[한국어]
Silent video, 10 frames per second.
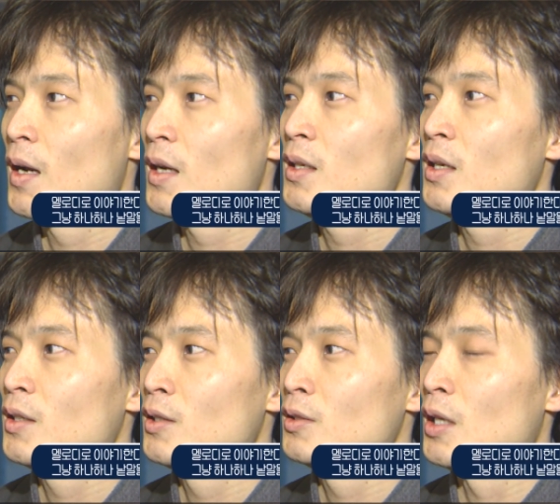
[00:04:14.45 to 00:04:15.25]

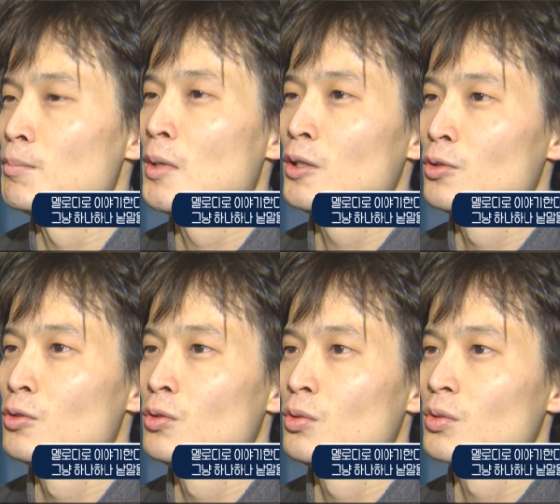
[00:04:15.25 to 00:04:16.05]
하나하나의 그
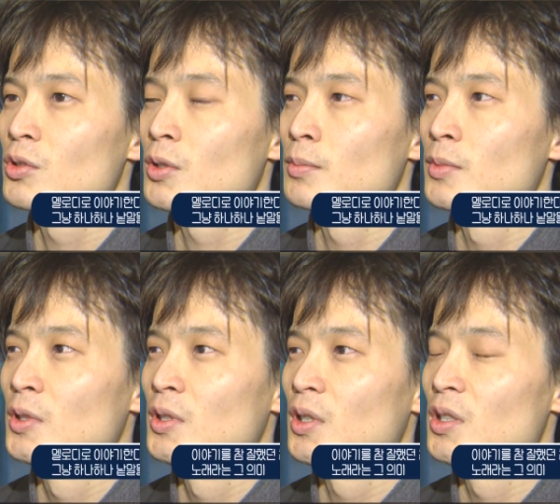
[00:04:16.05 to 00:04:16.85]
낱말들로
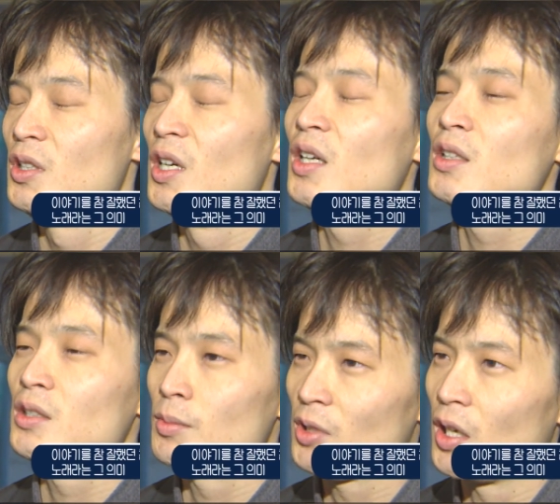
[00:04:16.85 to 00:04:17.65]
참 그 이야기를
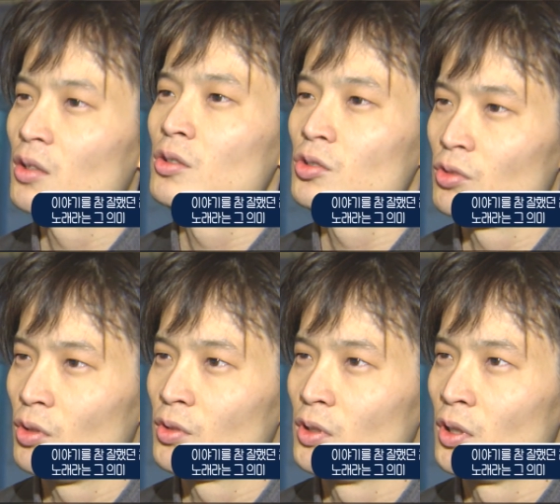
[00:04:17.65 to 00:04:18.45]
참 잘했던
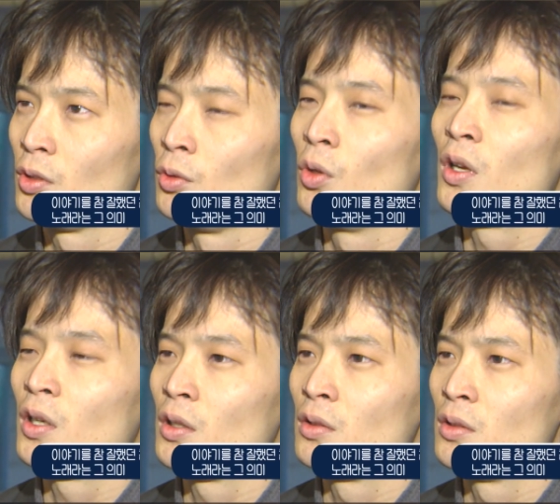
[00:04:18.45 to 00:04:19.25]
친구라고 생각해요.
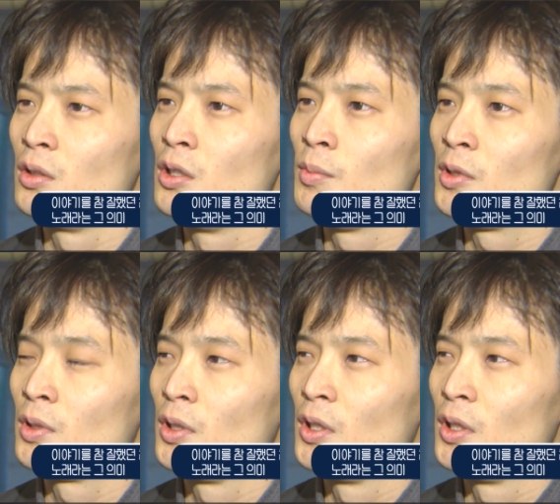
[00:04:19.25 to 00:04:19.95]
노래라는 그 의미.